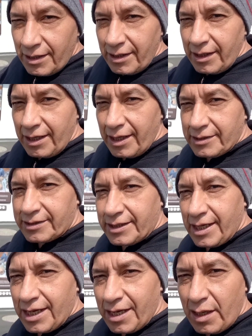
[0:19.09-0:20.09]
Y
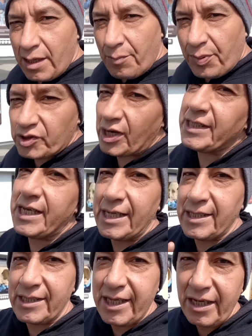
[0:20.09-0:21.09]
este, pues ahora sí que
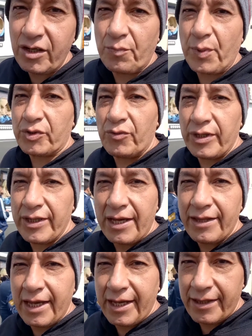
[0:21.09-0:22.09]
si tienen oportunidad
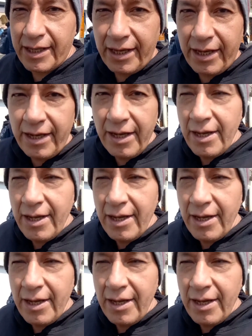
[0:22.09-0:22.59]
de,